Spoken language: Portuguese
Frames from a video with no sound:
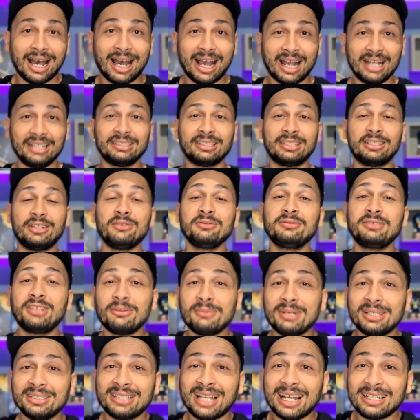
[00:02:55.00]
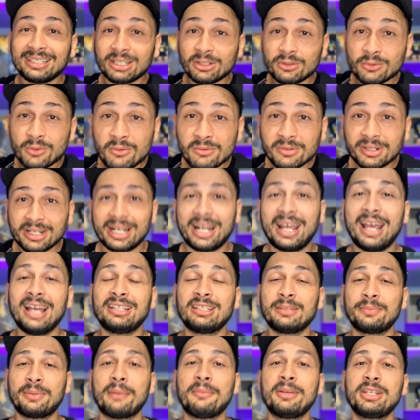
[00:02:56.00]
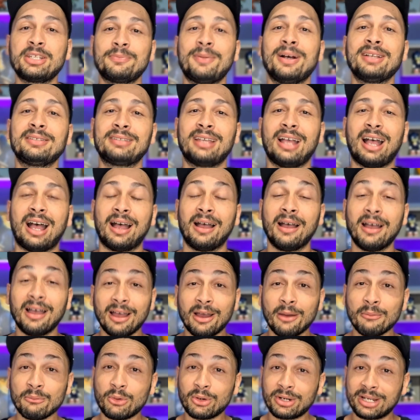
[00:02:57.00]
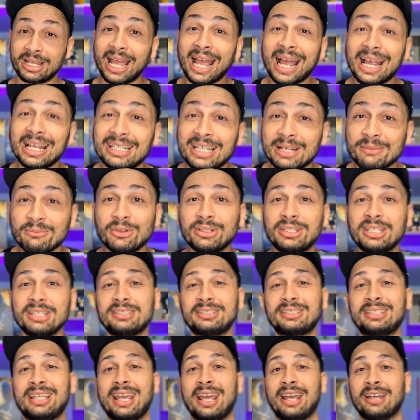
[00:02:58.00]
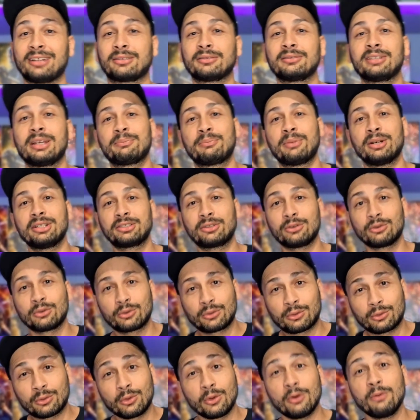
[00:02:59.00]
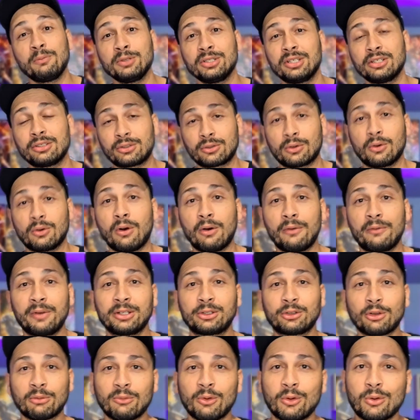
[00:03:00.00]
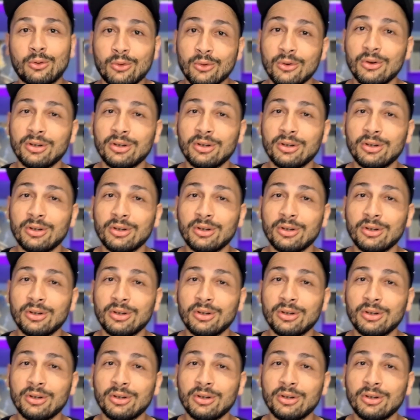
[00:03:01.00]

Ainda não tem uma data concreta para a gente passar, porque ainda é muito incerto. Depois que o grupo Discovery tomou